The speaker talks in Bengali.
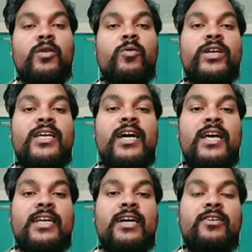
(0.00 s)
ওয়েটে
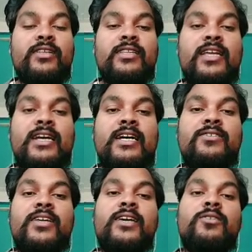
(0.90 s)
হালকা হয় তার
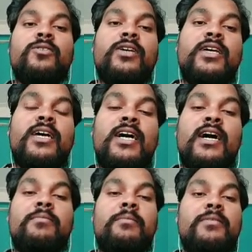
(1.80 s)
কারণে এগুলোকে
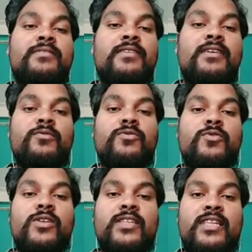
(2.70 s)
আমরা বেশি ইউজ
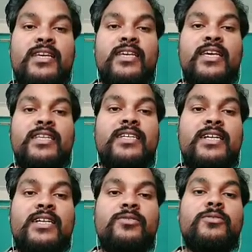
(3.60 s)
করে থাকি
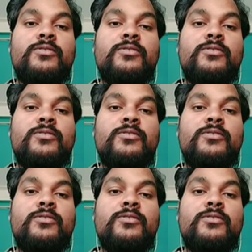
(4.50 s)
এছাড়াও